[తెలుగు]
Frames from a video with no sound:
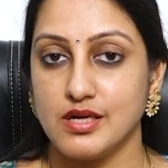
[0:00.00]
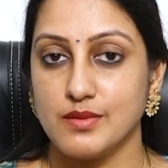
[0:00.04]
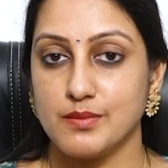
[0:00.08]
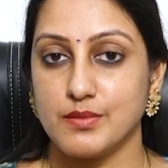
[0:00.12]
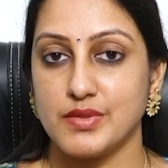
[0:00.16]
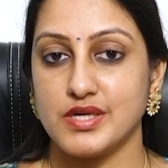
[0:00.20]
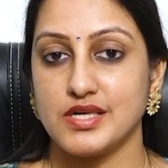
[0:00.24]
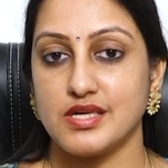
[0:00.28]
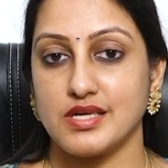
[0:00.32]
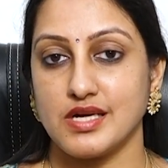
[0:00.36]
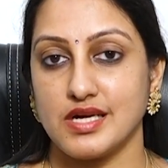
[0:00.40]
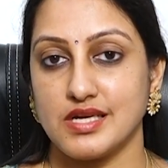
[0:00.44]

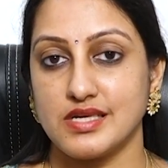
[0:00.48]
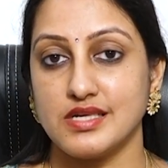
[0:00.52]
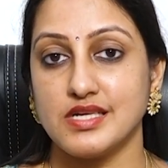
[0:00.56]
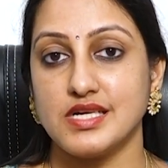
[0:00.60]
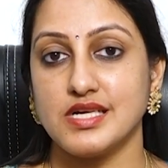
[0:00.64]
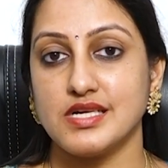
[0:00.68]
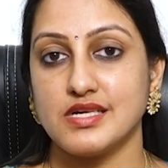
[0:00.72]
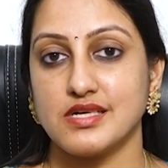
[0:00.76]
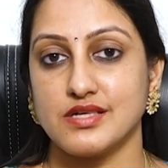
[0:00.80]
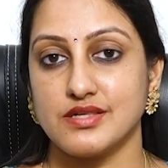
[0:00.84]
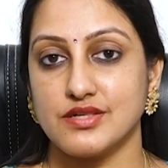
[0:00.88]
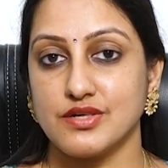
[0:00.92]
బట్ అన్నీ
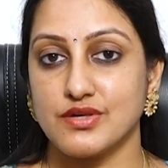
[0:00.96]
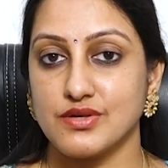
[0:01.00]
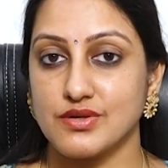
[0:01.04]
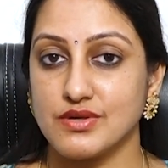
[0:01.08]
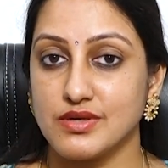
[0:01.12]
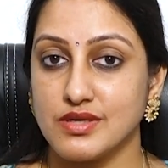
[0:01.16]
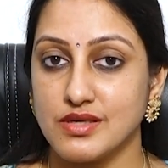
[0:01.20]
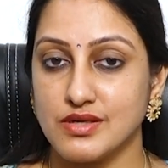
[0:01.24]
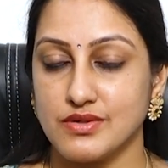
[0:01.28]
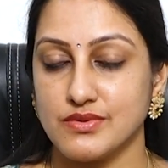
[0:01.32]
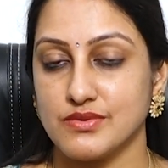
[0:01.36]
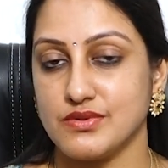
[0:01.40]

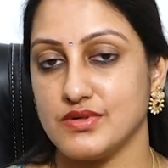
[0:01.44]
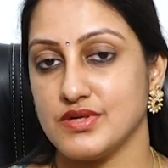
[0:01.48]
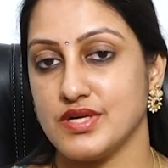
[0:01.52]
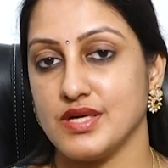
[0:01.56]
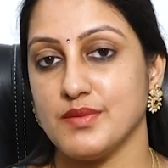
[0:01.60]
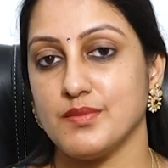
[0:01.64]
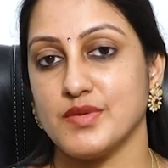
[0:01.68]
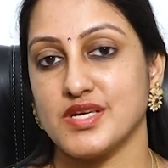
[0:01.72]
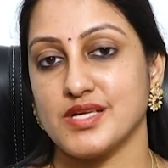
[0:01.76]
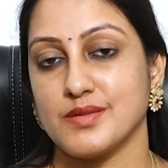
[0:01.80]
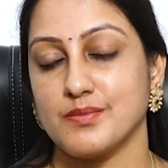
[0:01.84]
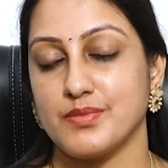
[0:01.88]
కంట్రోల్లో ఉంటే
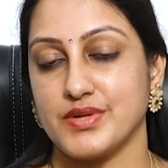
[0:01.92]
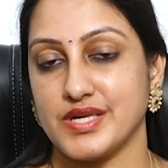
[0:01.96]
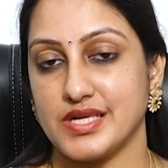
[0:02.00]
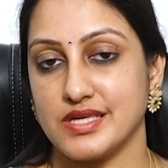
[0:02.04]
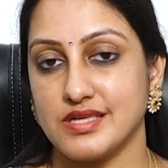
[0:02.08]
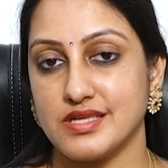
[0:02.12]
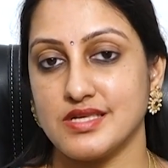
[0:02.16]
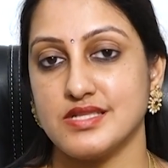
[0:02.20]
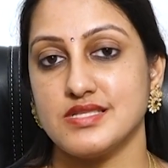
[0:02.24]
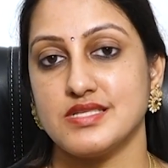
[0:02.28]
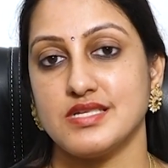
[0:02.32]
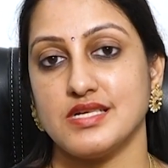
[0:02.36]
మనకు
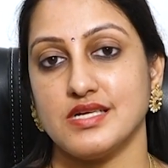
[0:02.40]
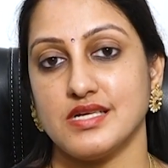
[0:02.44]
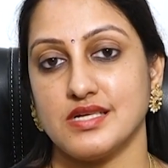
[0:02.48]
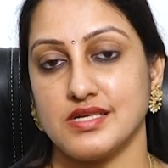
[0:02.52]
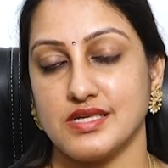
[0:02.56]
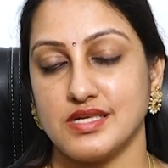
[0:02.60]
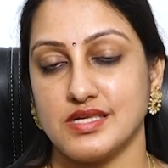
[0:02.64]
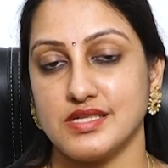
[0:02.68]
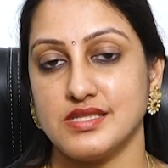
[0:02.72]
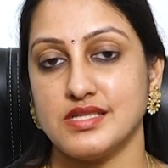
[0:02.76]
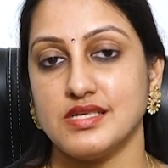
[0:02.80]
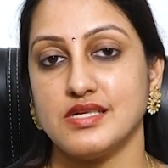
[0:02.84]
ప్రెగ్నెన్సీ
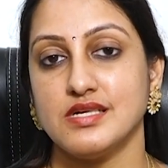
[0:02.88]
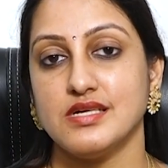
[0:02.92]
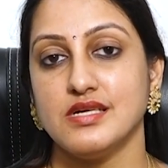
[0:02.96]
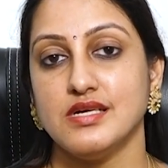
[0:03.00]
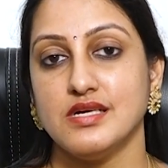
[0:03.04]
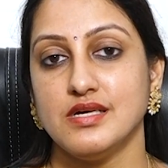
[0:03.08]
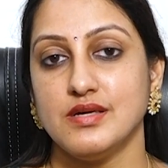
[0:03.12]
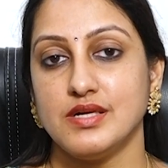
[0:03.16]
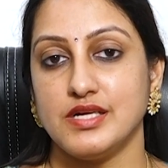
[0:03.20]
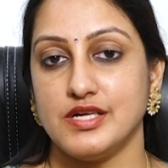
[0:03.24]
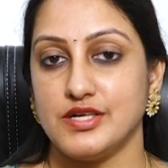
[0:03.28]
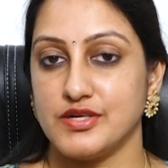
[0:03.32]
అనేది
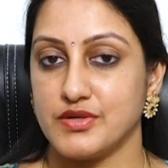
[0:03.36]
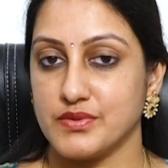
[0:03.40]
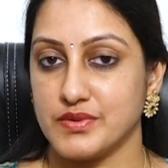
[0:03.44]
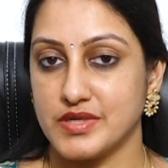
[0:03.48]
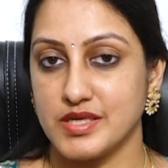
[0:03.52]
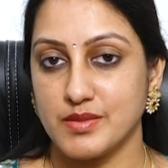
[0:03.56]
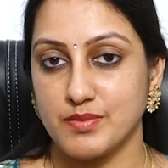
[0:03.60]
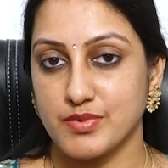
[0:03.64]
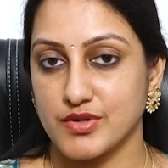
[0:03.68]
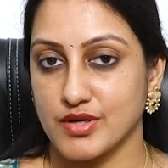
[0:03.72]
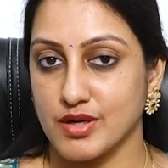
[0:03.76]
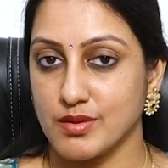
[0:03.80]

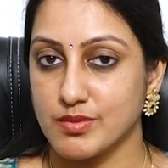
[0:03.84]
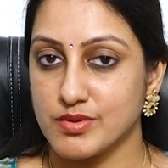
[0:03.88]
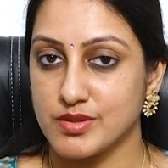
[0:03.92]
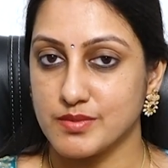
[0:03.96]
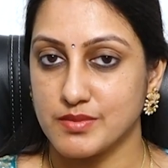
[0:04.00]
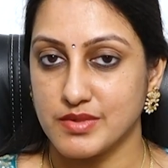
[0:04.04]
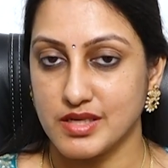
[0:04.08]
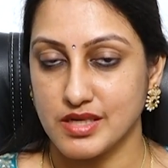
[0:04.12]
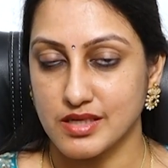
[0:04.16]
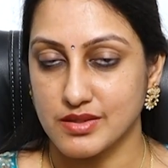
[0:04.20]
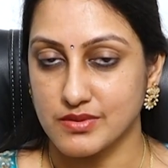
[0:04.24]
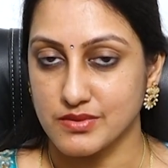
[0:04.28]
ఎటువంటి ప్రాబ్లం
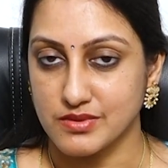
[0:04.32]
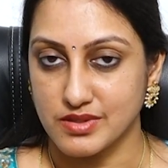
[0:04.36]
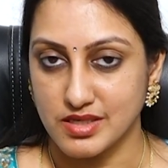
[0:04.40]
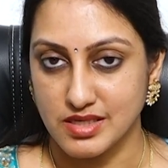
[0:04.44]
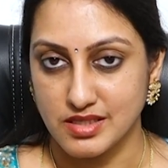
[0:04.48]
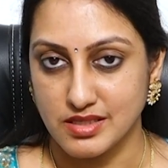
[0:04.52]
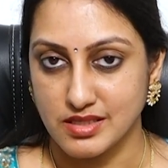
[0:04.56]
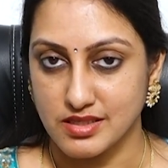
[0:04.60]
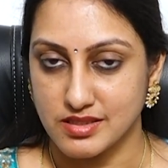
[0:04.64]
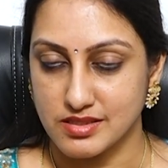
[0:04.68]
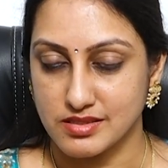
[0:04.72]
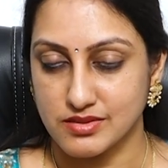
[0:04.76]
లేకుండా
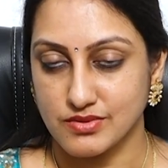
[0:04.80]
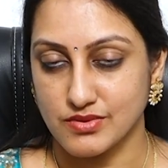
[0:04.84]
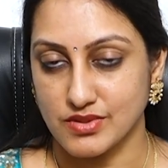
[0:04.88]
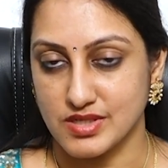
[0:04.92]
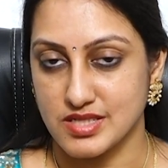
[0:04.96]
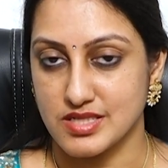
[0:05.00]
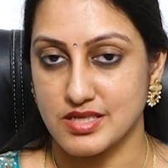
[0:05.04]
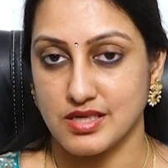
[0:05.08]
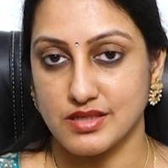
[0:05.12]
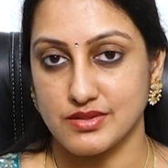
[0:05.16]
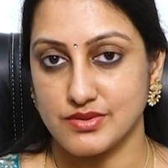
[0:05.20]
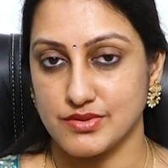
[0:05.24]

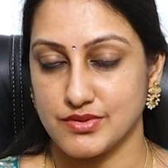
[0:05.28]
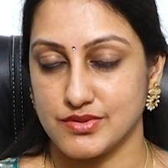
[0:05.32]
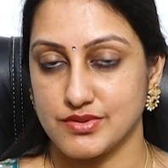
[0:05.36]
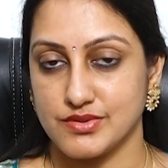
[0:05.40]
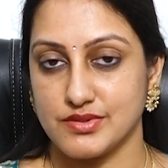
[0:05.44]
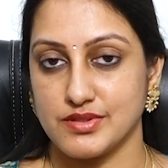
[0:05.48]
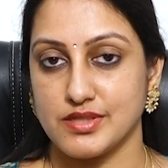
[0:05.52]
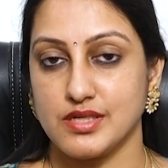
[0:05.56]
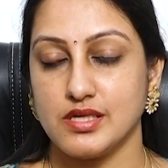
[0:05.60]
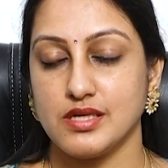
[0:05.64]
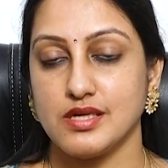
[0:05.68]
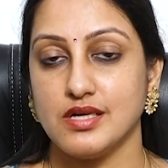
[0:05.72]

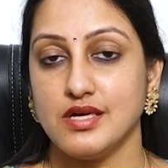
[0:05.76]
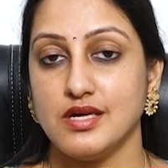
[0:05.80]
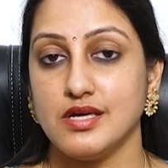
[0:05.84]
కొనసాగుతుంది